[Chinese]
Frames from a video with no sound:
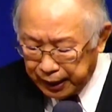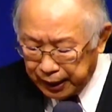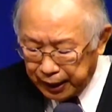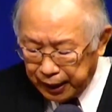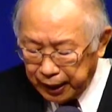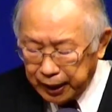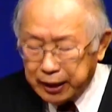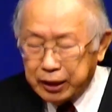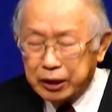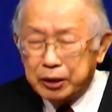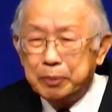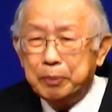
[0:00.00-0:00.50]

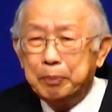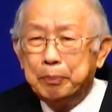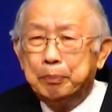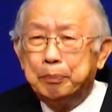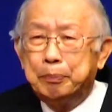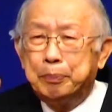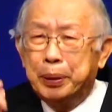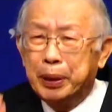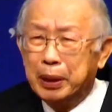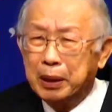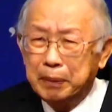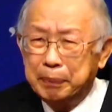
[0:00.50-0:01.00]
It's
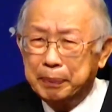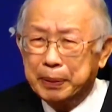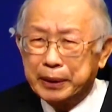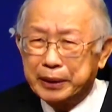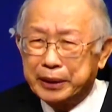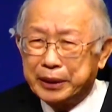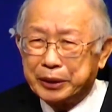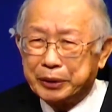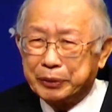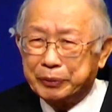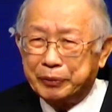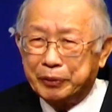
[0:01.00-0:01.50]

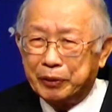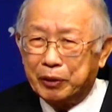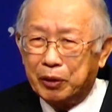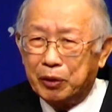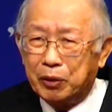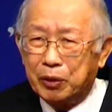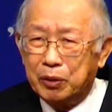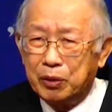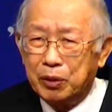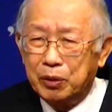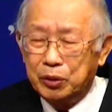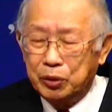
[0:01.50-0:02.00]
purposeful，
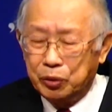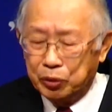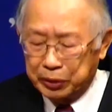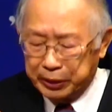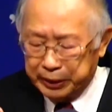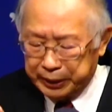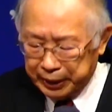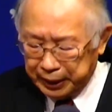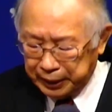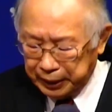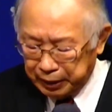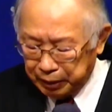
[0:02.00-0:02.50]
有
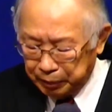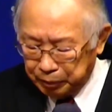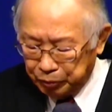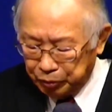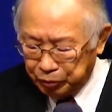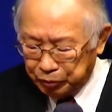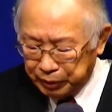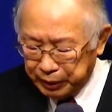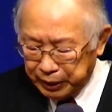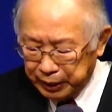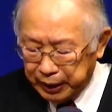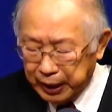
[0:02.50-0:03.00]
神的
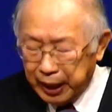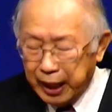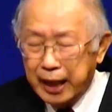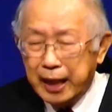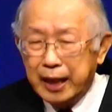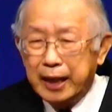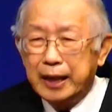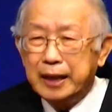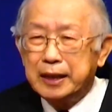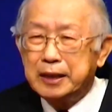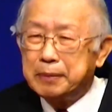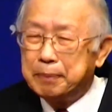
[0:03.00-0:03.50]
目
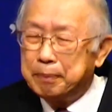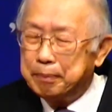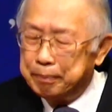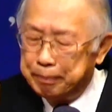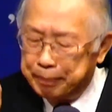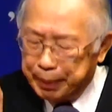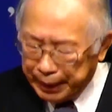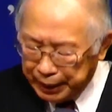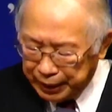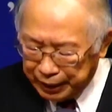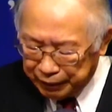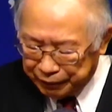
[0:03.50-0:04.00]
的；It's
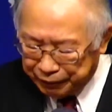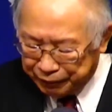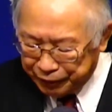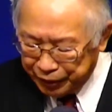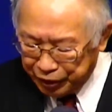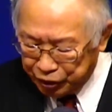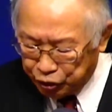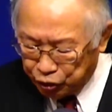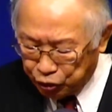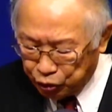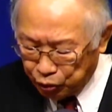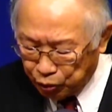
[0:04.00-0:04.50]

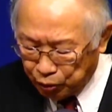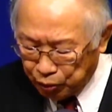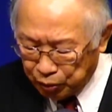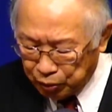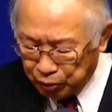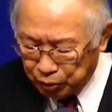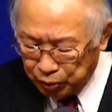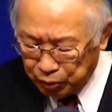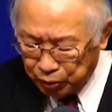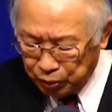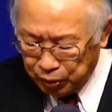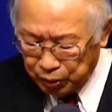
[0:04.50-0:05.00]
beneficial，
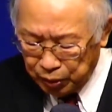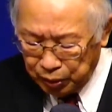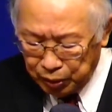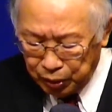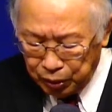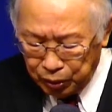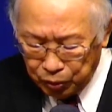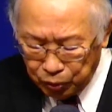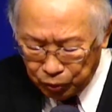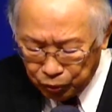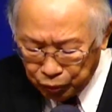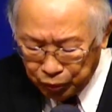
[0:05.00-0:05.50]

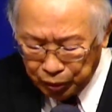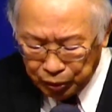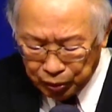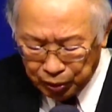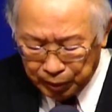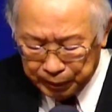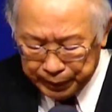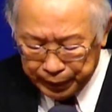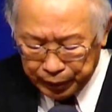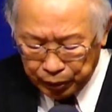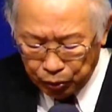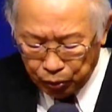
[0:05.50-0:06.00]
对我
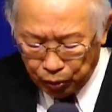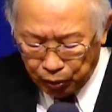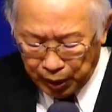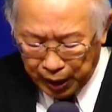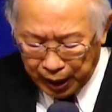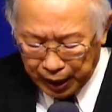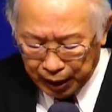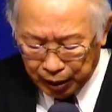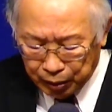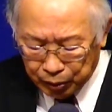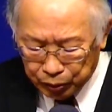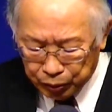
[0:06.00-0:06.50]
们有
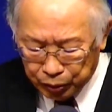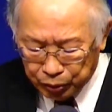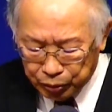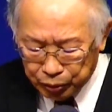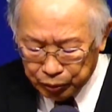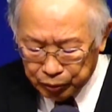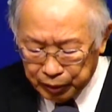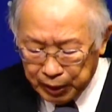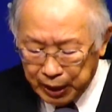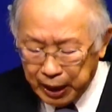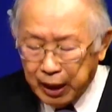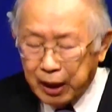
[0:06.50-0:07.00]
好
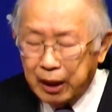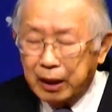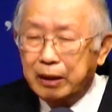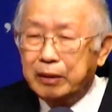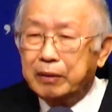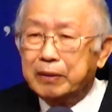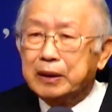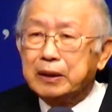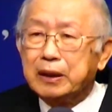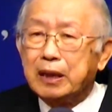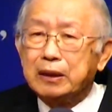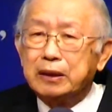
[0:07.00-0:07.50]
处。因
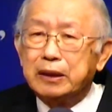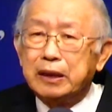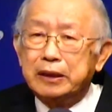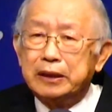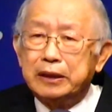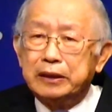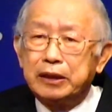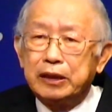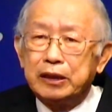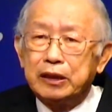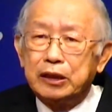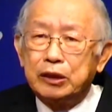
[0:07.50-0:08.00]
为他这里
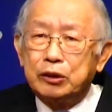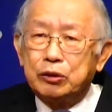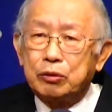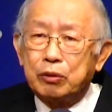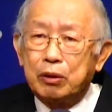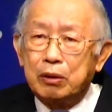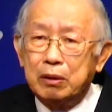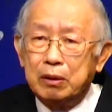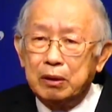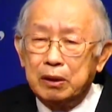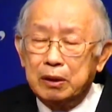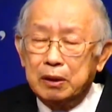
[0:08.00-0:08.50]
这里
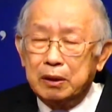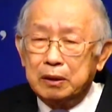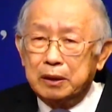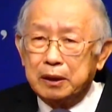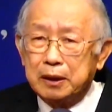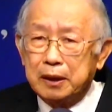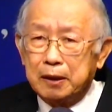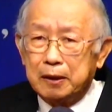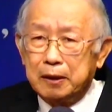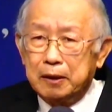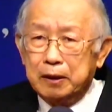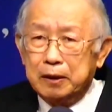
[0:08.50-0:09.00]
说，这
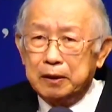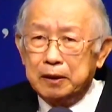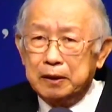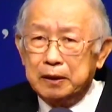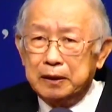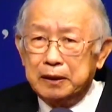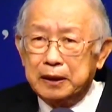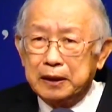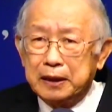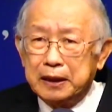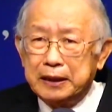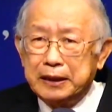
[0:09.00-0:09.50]
个
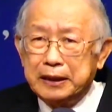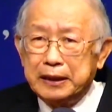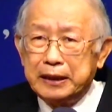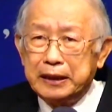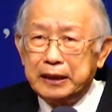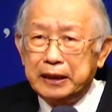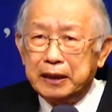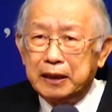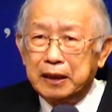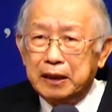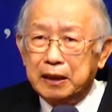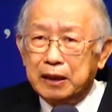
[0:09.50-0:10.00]
这个
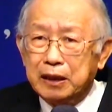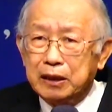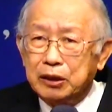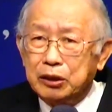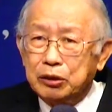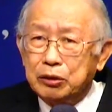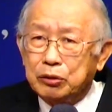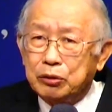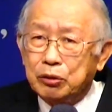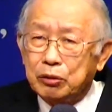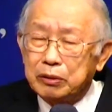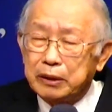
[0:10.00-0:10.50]
喜乐呢，
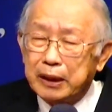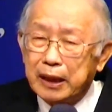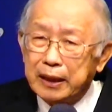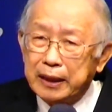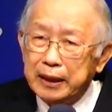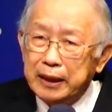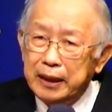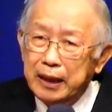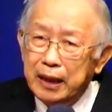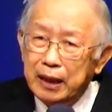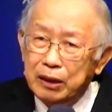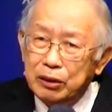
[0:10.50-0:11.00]
是说当
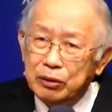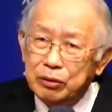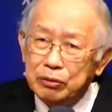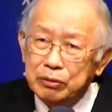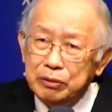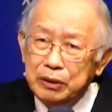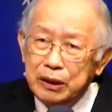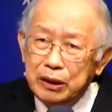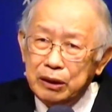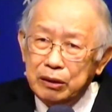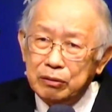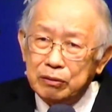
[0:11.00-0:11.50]
耶稣
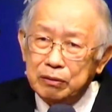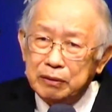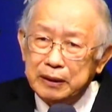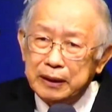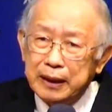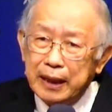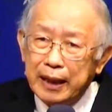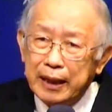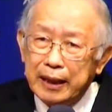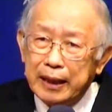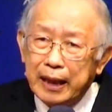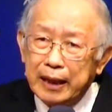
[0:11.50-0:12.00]
基督
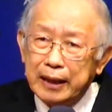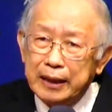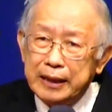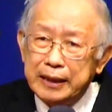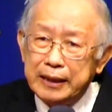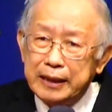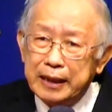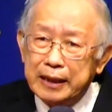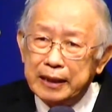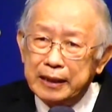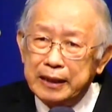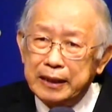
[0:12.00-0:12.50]
再来
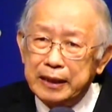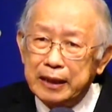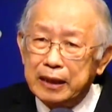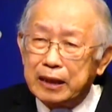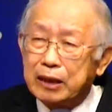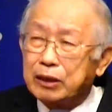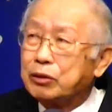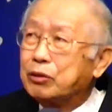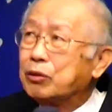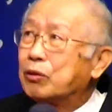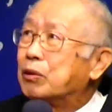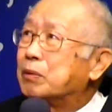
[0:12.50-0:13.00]
显现的
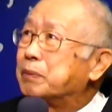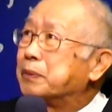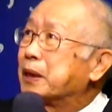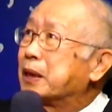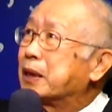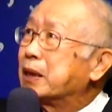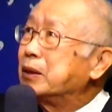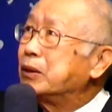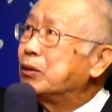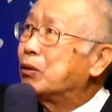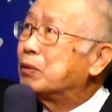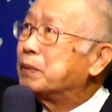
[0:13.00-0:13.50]
时候，我们
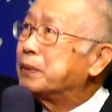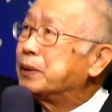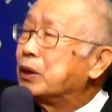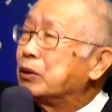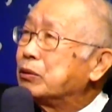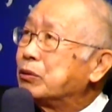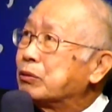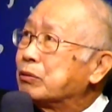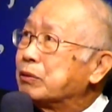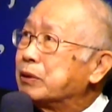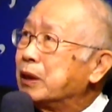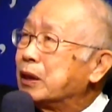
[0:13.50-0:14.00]
跟着我们的
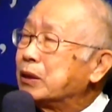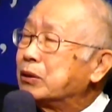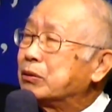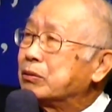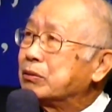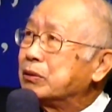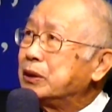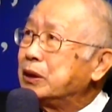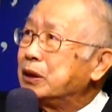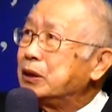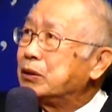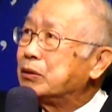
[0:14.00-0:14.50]
主耶
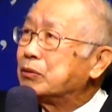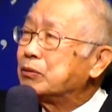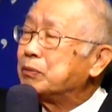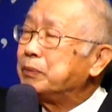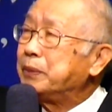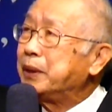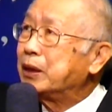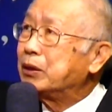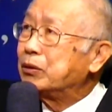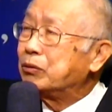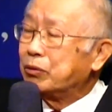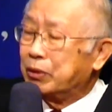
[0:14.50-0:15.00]
稣基督
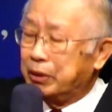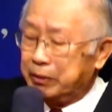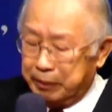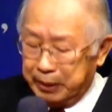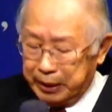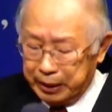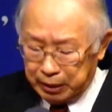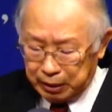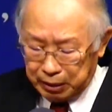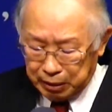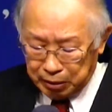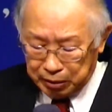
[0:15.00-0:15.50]
面对
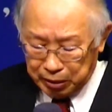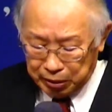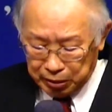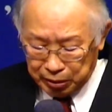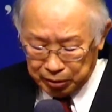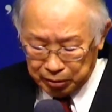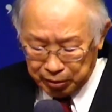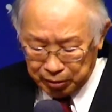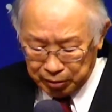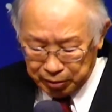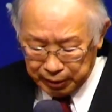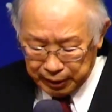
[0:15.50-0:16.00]
面的时
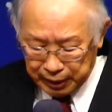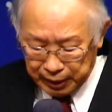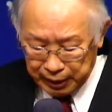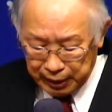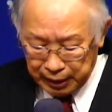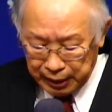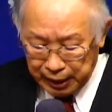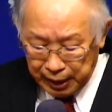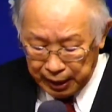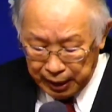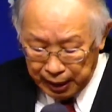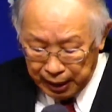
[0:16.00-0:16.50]
候呢，
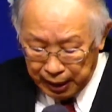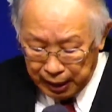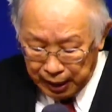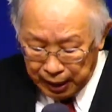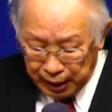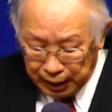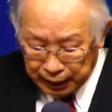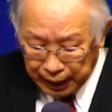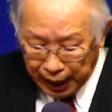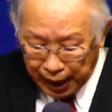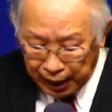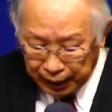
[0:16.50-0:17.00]

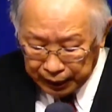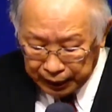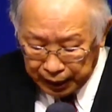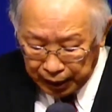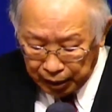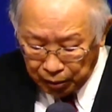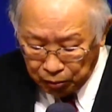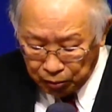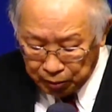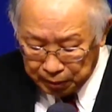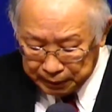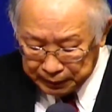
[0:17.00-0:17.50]
他给
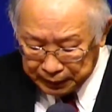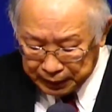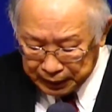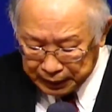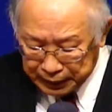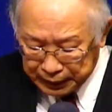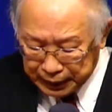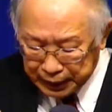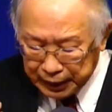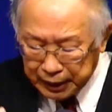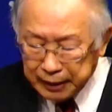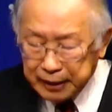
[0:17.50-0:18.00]
我们的
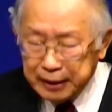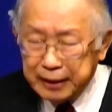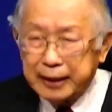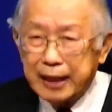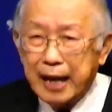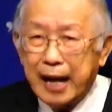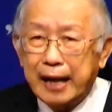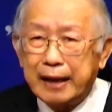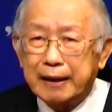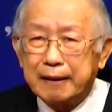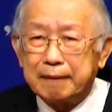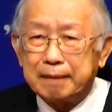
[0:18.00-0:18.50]
称
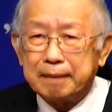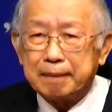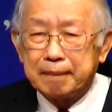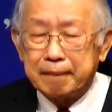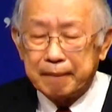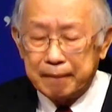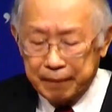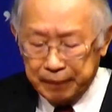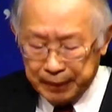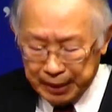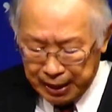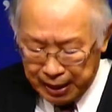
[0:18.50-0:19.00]
赞，
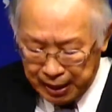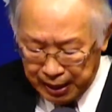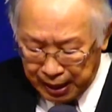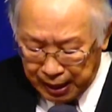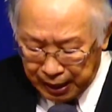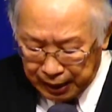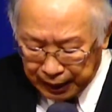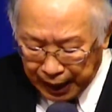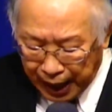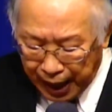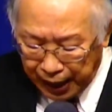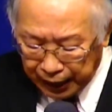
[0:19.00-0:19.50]

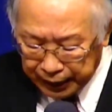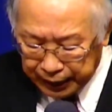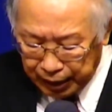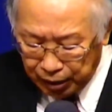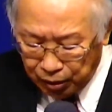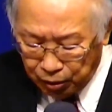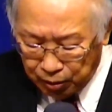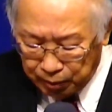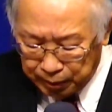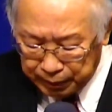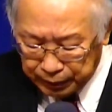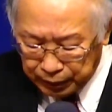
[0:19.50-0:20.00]
他给
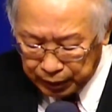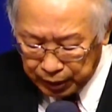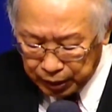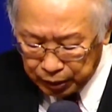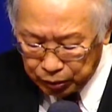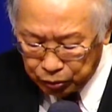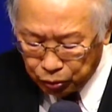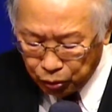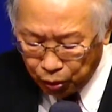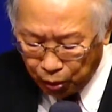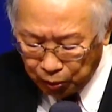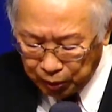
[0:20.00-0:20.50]
我们的
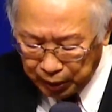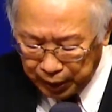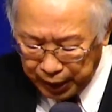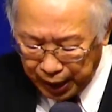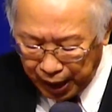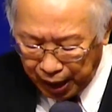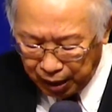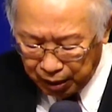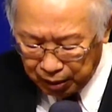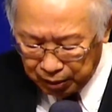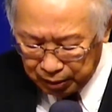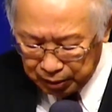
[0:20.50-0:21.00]
荣
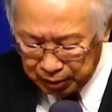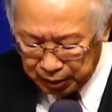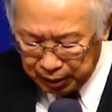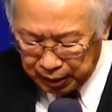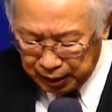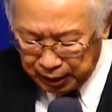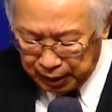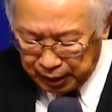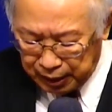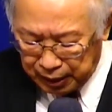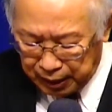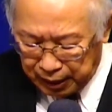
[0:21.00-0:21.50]
耀。
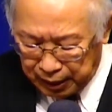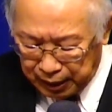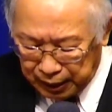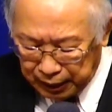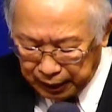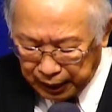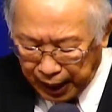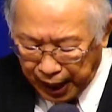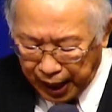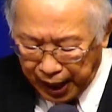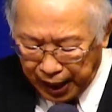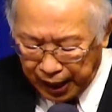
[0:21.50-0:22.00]

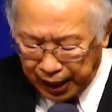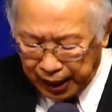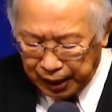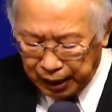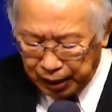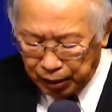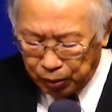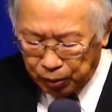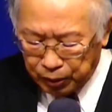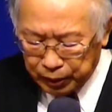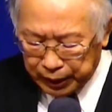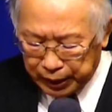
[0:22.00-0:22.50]
他
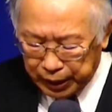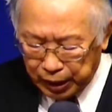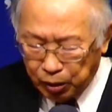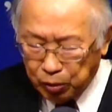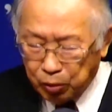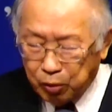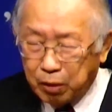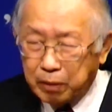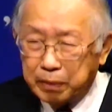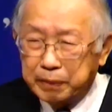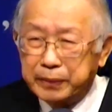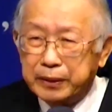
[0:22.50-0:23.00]
给
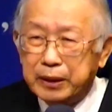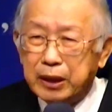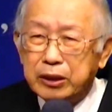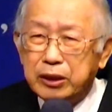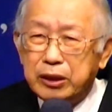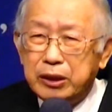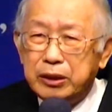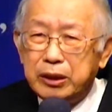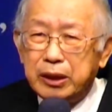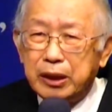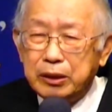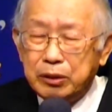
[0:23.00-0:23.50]
我们的
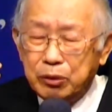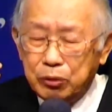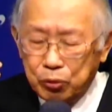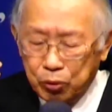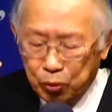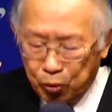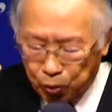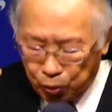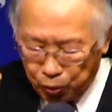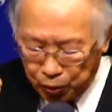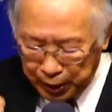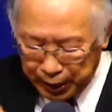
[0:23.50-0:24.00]
珍
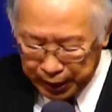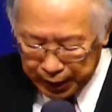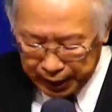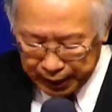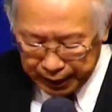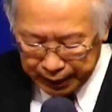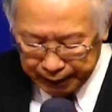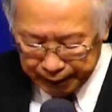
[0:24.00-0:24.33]
贵，